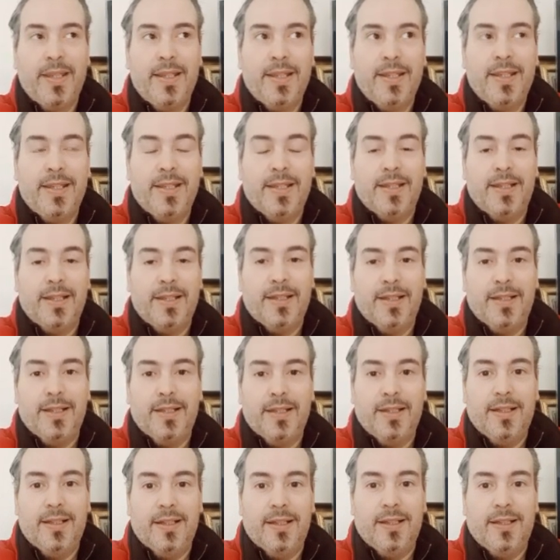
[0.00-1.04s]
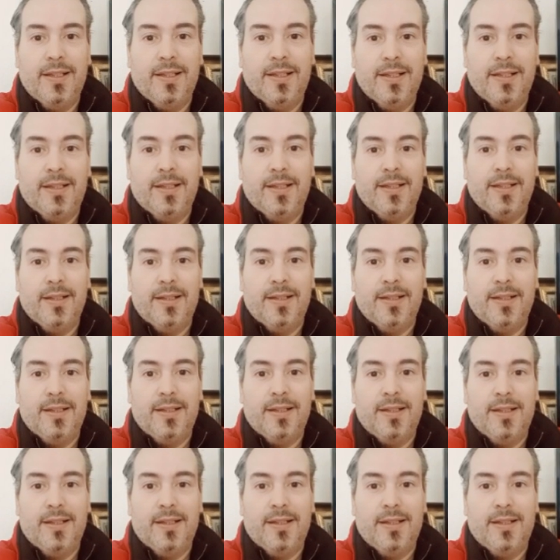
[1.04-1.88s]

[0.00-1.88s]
آه،